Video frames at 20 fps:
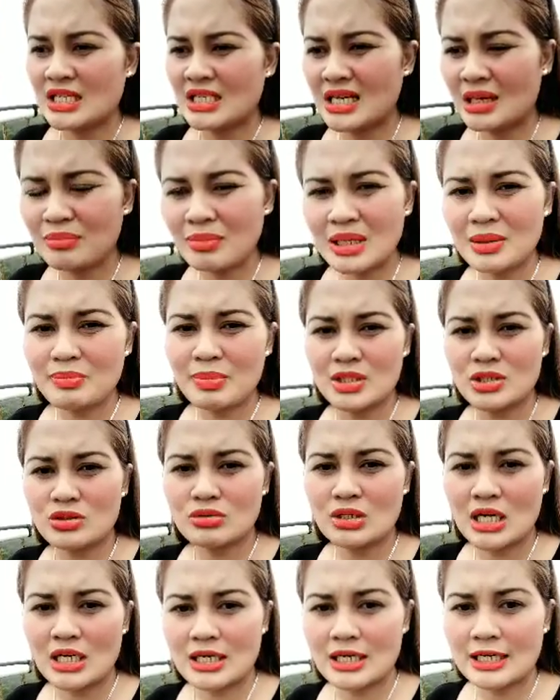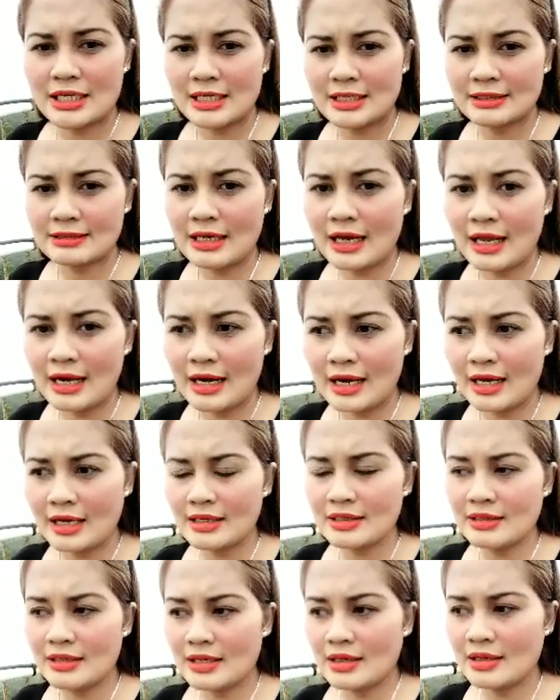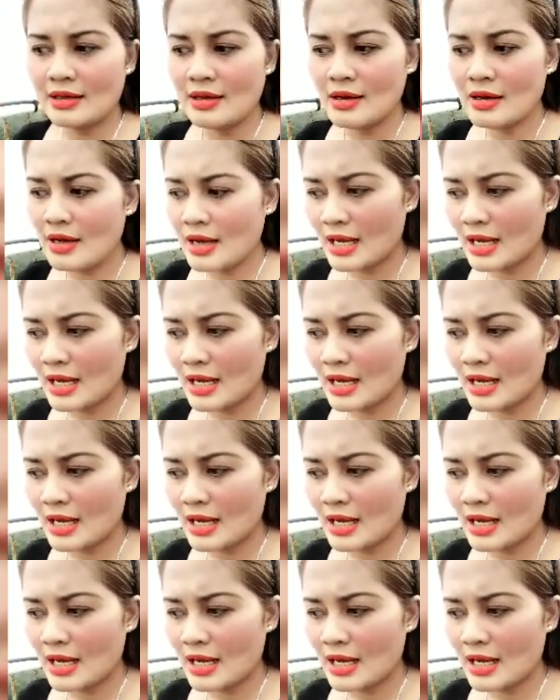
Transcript: gamay pa jud ang kanang dalan then